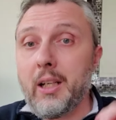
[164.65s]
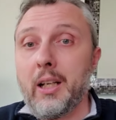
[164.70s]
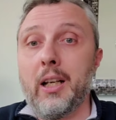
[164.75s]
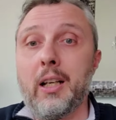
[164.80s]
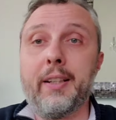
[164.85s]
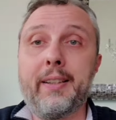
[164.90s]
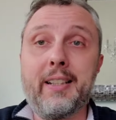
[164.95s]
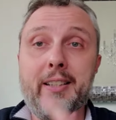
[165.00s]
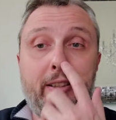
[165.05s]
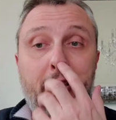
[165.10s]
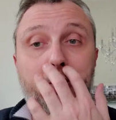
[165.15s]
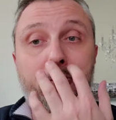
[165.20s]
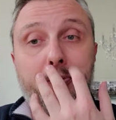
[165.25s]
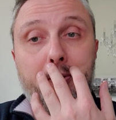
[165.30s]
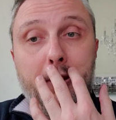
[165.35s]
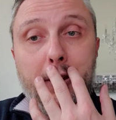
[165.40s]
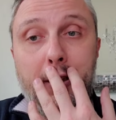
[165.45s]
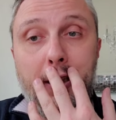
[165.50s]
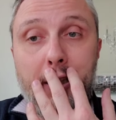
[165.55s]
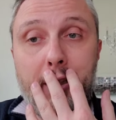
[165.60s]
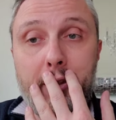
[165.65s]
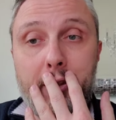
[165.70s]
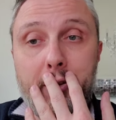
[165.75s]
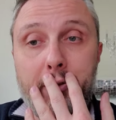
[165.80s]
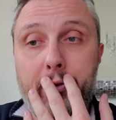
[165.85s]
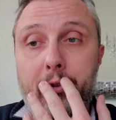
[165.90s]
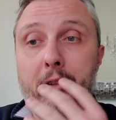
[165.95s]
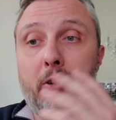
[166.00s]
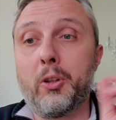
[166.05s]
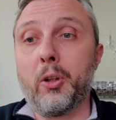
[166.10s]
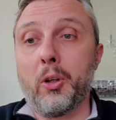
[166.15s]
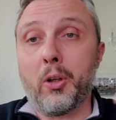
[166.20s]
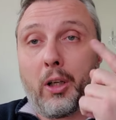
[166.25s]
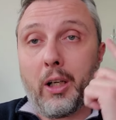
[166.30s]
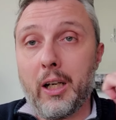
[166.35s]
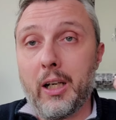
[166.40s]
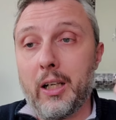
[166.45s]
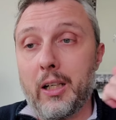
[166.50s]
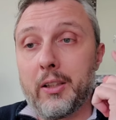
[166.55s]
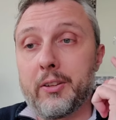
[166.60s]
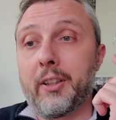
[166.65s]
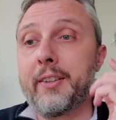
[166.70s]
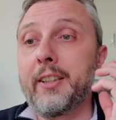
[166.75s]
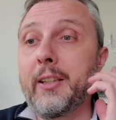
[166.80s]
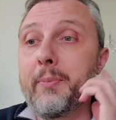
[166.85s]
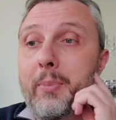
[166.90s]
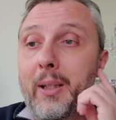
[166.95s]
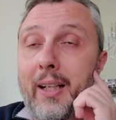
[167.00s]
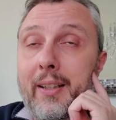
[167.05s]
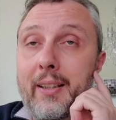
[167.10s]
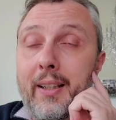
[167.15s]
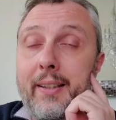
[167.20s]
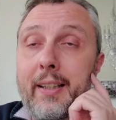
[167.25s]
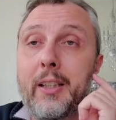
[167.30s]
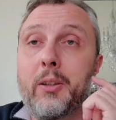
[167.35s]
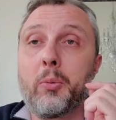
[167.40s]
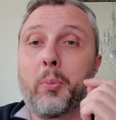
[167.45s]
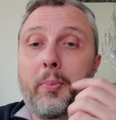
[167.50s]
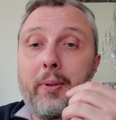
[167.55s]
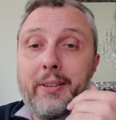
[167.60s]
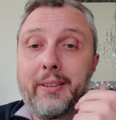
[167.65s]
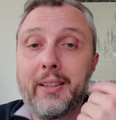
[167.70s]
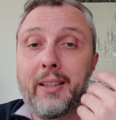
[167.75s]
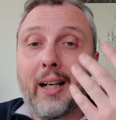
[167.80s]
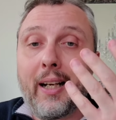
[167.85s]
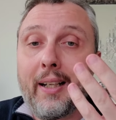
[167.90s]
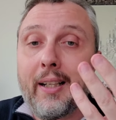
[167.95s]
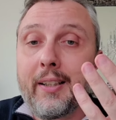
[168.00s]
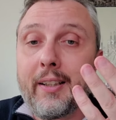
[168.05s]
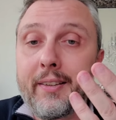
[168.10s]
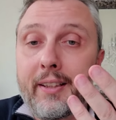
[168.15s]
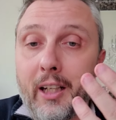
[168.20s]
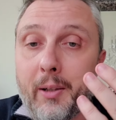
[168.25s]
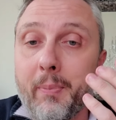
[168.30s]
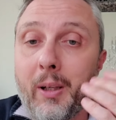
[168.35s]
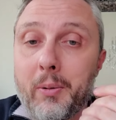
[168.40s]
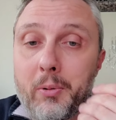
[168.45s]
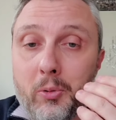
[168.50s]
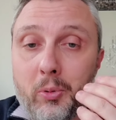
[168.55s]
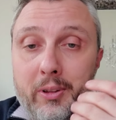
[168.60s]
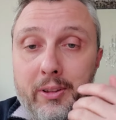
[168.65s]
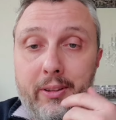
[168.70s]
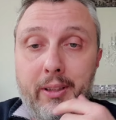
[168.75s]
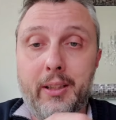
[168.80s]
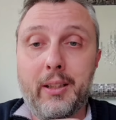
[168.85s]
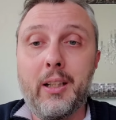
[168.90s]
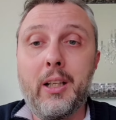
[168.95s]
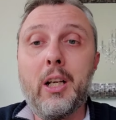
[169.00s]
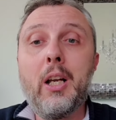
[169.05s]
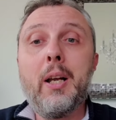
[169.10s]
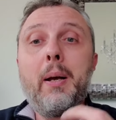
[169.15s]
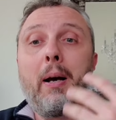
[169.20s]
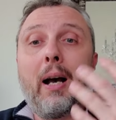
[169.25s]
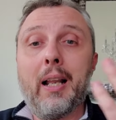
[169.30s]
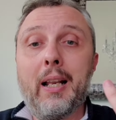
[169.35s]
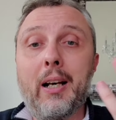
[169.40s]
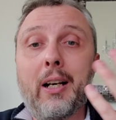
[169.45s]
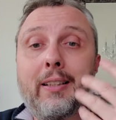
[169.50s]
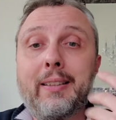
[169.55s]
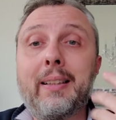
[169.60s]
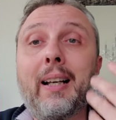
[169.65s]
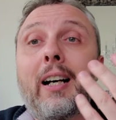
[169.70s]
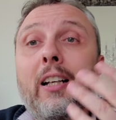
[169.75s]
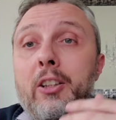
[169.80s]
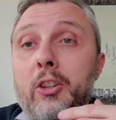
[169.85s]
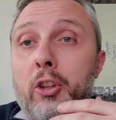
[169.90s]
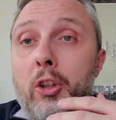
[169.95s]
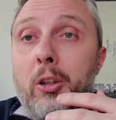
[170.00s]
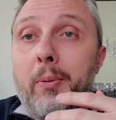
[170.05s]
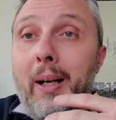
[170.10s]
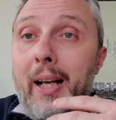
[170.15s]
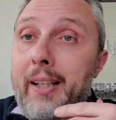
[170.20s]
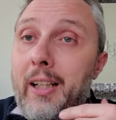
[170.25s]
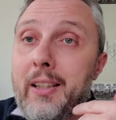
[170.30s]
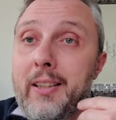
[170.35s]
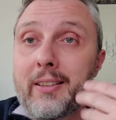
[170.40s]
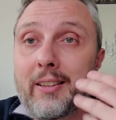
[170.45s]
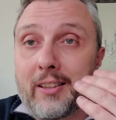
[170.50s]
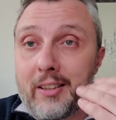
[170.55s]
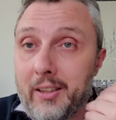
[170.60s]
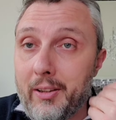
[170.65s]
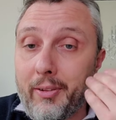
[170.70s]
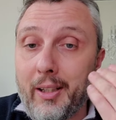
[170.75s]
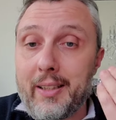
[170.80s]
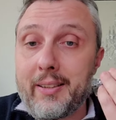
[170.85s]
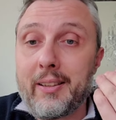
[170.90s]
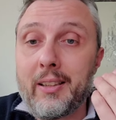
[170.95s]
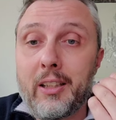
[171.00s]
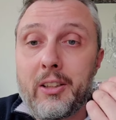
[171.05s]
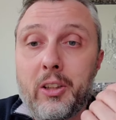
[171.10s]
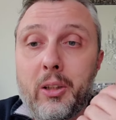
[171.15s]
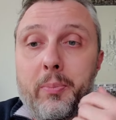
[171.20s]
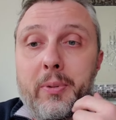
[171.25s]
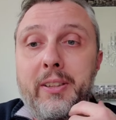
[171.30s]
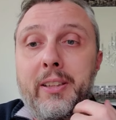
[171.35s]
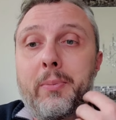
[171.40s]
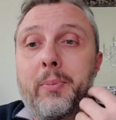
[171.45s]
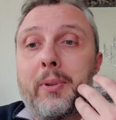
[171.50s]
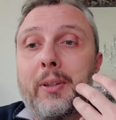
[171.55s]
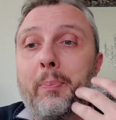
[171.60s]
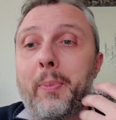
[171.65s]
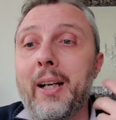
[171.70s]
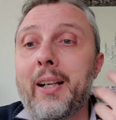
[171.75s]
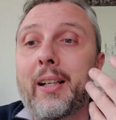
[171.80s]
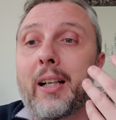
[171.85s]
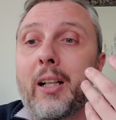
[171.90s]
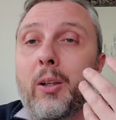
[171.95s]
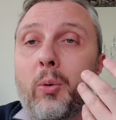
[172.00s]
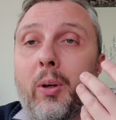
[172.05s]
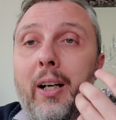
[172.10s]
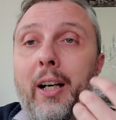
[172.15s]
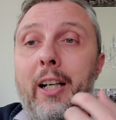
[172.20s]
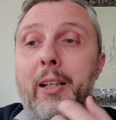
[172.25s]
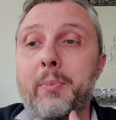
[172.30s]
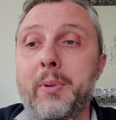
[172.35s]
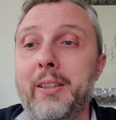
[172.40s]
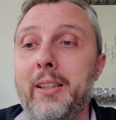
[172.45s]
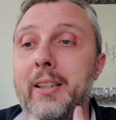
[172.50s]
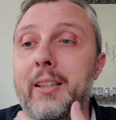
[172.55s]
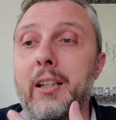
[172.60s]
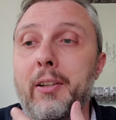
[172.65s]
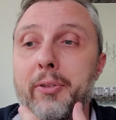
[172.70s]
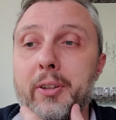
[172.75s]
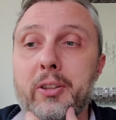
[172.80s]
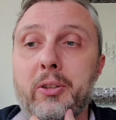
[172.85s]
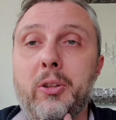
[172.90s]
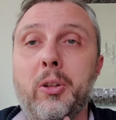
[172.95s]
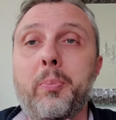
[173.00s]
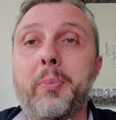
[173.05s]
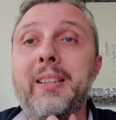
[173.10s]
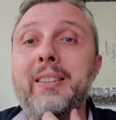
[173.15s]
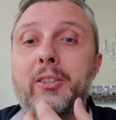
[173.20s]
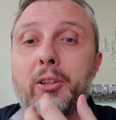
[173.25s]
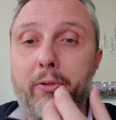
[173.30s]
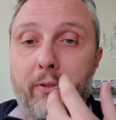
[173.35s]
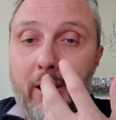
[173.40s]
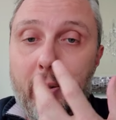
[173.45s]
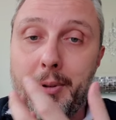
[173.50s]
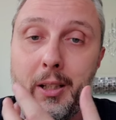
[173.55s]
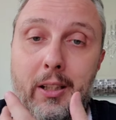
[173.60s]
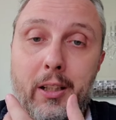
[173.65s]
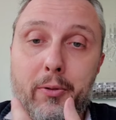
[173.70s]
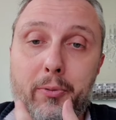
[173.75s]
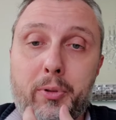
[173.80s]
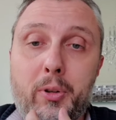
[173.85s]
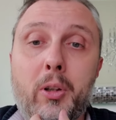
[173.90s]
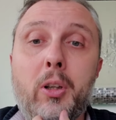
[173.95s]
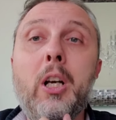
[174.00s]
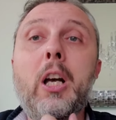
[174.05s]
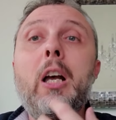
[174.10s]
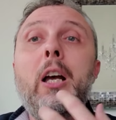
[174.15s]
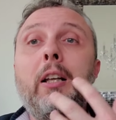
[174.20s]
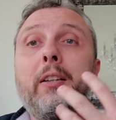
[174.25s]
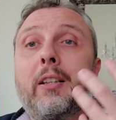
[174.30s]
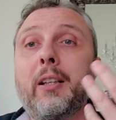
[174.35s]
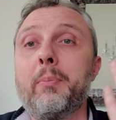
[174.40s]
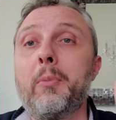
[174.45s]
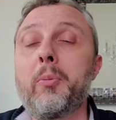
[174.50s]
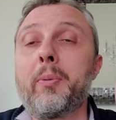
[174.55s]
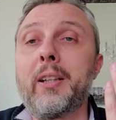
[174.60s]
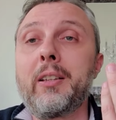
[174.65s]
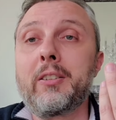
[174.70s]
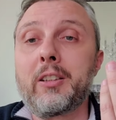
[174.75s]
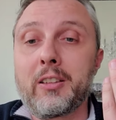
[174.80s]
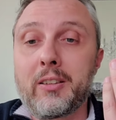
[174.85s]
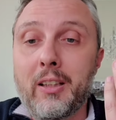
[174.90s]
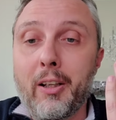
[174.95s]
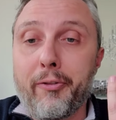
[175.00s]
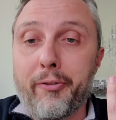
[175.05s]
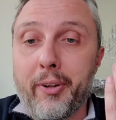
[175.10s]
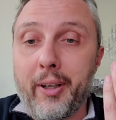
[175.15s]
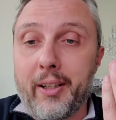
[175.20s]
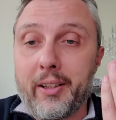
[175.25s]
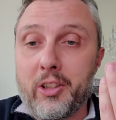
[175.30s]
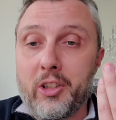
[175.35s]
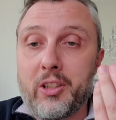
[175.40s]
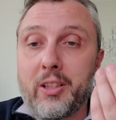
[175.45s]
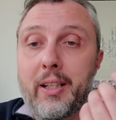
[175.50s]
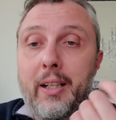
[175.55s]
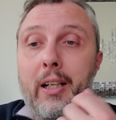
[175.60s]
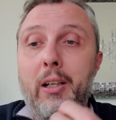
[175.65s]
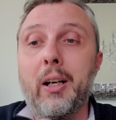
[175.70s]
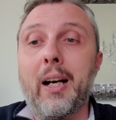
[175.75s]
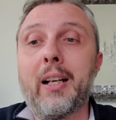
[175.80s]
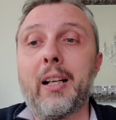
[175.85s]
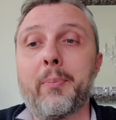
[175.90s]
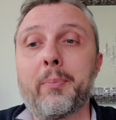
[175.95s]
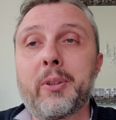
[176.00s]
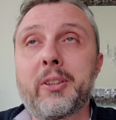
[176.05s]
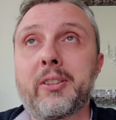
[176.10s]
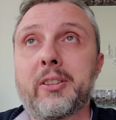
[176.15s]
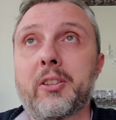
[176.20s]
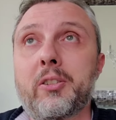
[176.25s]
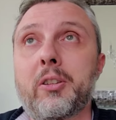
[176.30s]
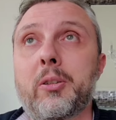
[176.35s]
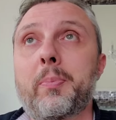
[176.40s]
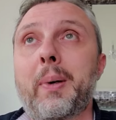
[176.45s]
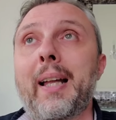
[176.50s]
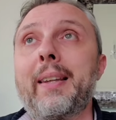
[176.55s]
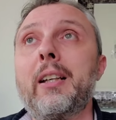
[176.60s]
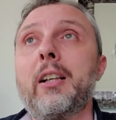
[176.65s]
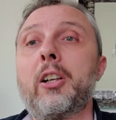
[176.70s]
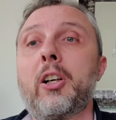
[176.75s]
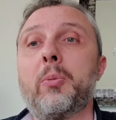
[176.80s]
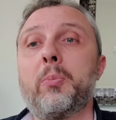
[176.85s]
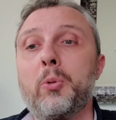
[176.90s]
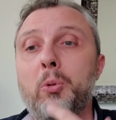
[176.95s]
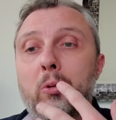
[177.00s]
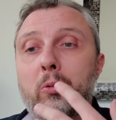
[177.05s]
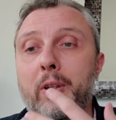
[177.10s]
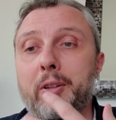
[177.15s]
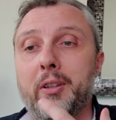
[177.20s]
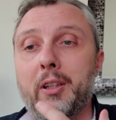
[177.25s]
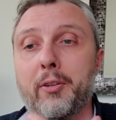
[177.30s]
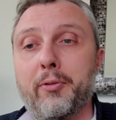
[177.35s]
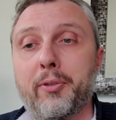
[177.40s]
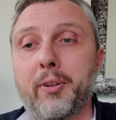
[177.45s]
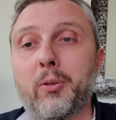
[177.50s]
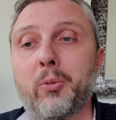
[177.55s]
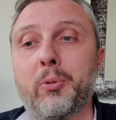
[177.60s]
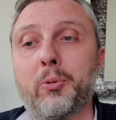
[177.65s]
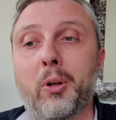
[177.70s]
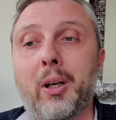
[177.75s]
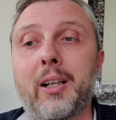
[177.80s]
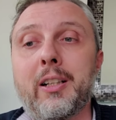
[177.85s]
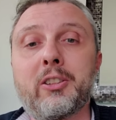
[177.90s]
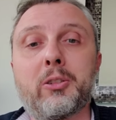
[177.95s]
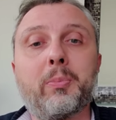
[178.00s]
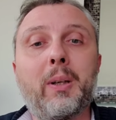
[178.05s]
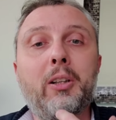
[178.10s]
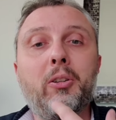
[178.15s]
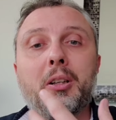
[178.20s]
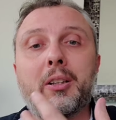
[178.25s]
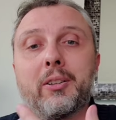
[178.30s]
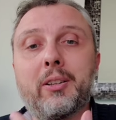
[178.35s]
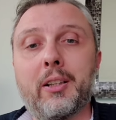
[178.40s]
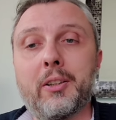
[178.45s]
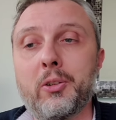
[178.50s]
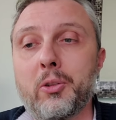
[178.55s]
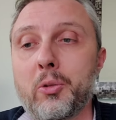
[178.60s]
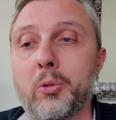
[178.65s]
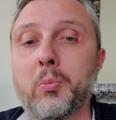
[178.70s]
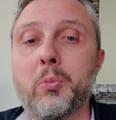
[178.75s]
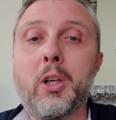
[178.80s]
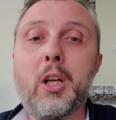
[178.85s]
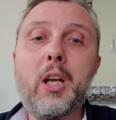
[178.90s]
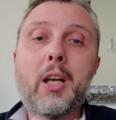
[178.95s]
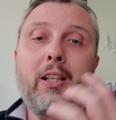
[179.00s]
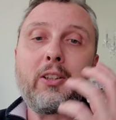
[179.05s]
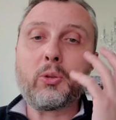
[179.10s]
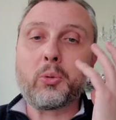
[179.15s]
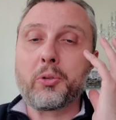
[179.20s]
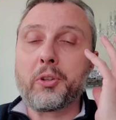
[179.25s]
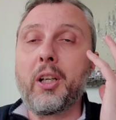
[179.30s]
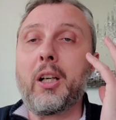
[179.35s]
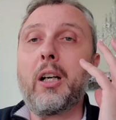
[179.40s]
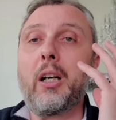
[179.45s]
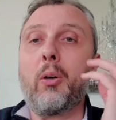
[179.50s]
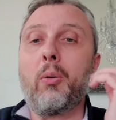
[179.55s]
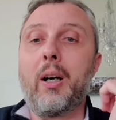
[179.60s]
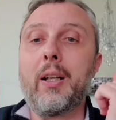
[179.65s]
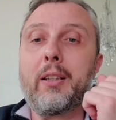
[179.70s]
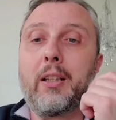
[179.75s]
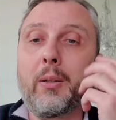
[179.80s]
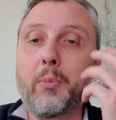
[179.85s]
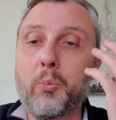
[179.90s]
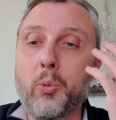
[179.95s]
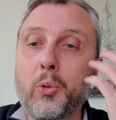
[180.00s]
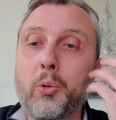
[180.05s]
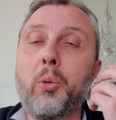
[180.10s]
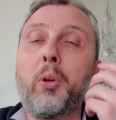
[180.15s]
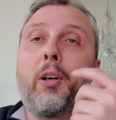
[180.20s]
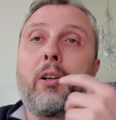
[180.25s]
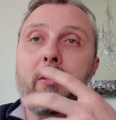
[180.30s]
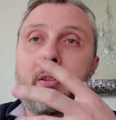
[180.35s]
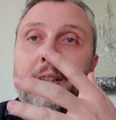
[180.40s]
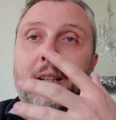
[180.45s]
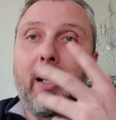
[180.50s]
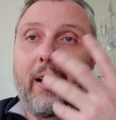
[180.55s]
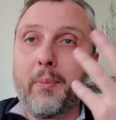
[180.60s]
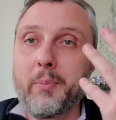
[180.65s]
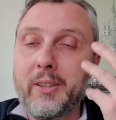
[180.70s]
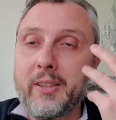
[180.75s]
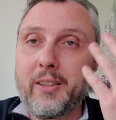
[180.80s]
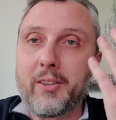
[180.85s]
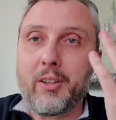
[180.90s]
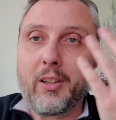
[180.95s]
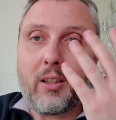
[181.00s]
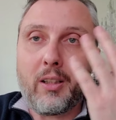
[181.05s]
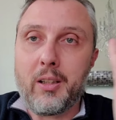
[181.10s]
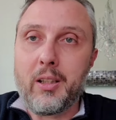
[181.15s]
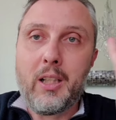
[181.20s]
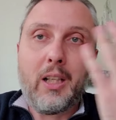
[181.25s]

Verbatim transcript: نزيف من الانف دوخه طنين بالادنين وبيصير احيانا اغماء وتوصل هلا اثناء النوم احيانا اذا ارتفع اثناء النوم بصير بيعرق الواحد بيضيق نفسه بينزف كمان انفه ممكن تتنفخ رجليه الم بالصدر بعدين خمول وده يفيق ونعاس ما له قدران يقوم صداع وعدم وضوح الرؤيه يعني بصير